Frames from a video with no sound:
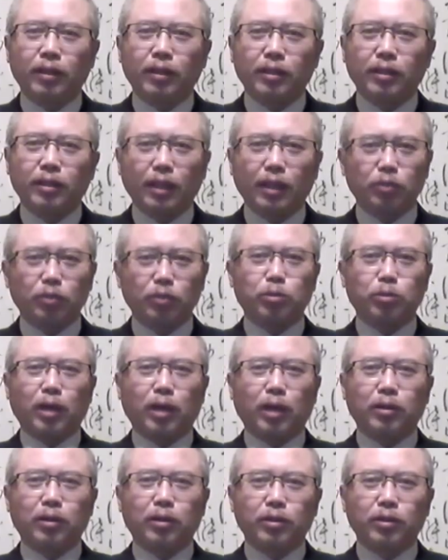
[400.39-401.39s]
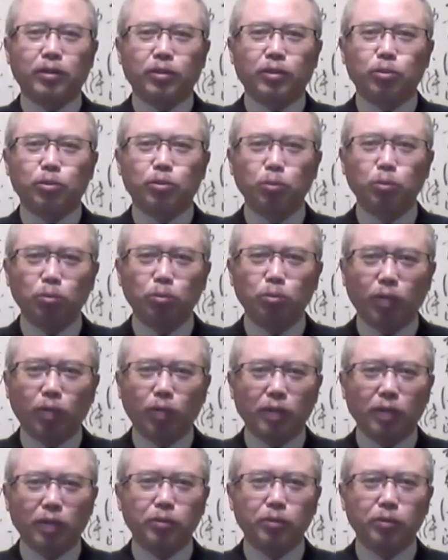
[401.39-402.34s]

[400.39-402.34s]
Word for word: 他就说啊，中国啊有